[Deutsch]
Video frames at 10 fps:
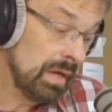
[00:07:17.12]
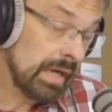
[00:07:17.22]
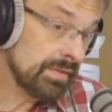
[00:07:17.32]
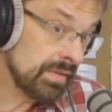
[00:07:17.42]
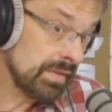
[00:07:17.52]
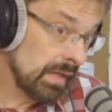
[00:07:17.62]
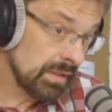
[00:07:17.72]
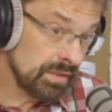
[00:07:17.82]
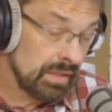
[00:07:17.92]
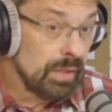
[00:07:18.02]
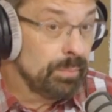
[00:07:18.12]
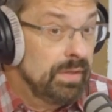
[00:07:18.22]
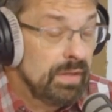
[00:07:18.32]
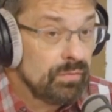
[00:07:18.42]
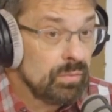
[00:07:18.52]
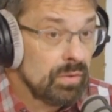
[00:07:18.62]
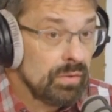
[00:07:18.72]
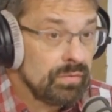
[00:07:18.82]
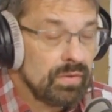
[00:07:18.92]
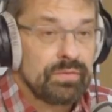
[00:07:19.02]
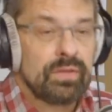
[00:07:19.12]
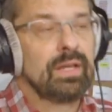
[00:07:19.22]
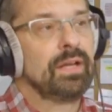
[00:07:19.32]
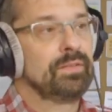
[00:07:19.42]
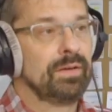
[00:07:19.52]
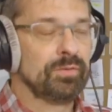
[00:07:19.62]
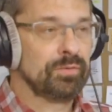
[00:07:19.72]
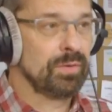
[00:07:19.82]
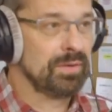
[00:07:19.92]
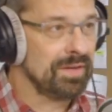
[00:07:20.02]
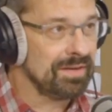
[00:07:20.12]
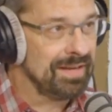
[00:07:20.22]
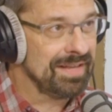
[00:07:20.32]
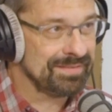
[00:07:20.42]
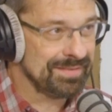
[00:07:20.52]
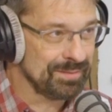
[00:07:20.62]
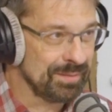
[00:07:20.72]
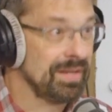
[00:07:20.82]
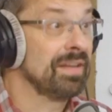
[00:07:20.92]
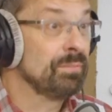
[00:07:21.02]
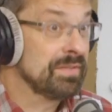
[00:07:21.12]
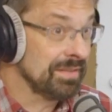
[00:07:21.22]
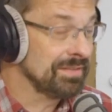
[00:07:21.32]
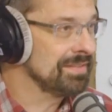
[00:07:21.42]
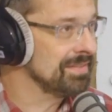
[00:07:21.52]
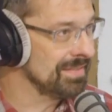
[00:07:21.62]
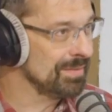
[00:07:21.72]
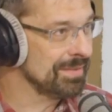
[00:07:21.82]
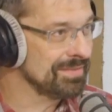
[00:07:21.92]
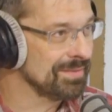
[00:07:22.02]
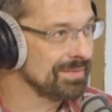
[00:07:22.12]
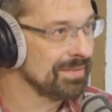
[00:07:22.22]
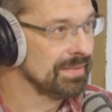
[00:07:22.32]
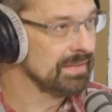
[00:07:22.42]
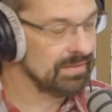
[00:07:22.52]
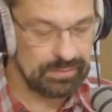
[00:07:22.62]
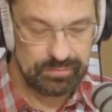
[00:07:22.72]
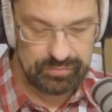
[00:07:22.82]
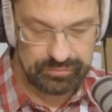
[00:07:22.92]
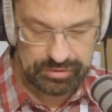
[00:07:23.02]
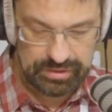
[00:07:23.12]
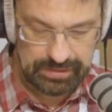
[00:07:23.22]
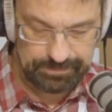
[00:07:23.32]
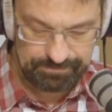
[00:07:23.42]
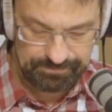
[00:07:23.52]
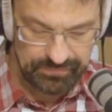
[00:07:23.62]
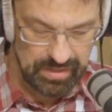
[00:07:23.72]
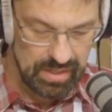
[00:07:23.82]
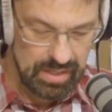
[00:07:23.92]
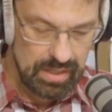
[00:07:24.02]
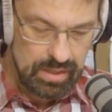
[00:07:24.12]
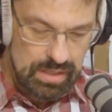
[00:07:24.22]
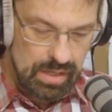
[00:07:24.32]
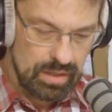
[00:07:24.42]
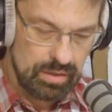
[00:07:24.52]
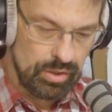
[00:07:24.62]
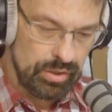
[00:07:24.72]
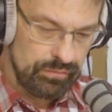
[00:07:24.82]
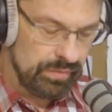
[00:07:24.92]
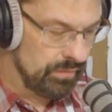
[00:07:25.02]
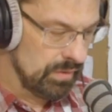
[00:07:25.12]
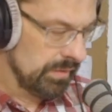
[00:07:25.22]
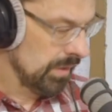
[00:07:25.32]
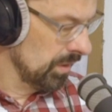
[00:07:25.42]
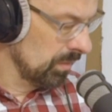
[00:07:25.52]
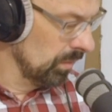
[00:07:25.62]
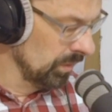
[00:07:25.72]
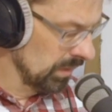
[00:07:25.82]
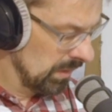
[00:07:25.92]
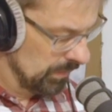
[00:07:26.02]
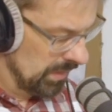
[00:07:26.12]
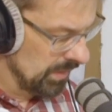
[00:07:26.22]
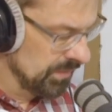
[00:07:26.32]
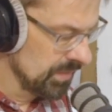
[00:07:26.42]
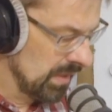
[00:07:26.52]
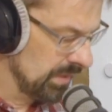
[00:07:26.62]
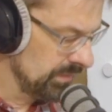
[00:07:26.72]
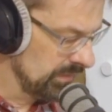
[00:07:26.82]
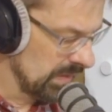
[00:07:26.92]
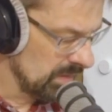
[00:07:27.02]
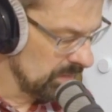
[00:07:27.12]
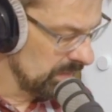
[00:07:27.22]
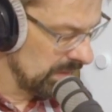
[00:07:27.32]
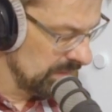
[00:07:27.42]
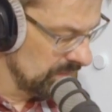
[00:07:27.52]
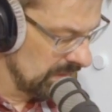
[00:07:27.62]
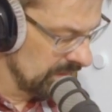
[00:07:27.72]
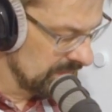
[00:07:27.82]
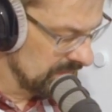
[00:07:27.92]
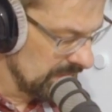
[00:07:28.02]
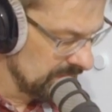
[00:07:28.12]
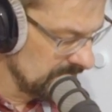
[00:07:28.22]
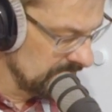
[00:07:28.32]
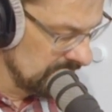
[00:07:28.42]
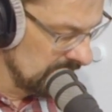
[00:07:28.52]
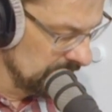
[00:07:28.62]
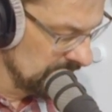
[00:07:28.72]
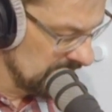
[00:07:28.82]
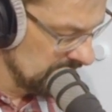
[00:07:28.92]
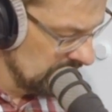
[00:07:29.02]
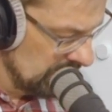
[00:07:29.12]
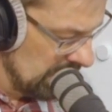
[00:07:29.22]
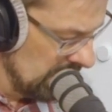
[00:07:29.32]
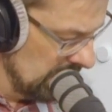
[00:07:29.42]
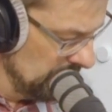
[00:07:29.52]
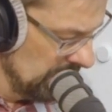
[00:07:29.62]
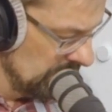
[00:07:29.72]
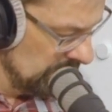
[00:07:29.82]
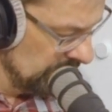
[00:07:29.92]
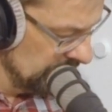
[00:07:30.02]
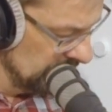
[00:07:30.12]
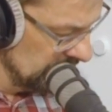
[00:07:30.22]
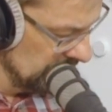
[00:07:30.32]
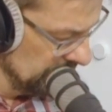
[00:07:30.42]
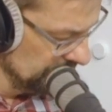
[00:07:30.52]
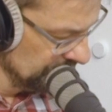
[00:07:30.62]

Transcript: als er sagt, ich bin der Sohn Gottes, mhm. sagen Sie, jetzt haben wir es gehört, er lästert Gott, er bezeichnet sich selber als Gott. Das haben die so verstanden. Ja, wenn wir weiter gucken in Kapitel 1, da hatten wir auch noch etwas anderes, nämlich dass sich der Himmel öffnet